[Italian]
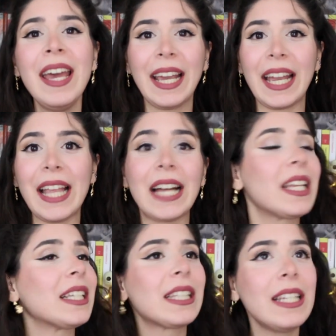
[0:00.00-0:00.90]
che da
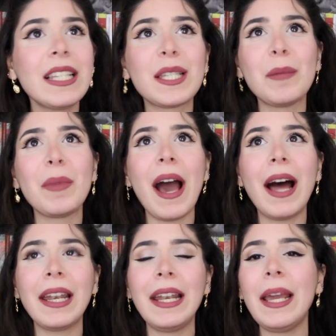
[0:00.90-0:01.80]
tantissimi
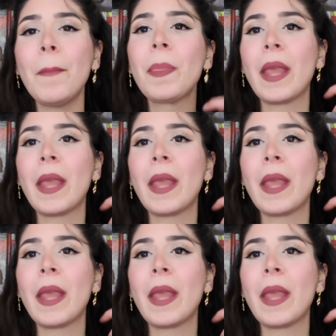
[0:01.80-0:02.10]
anni,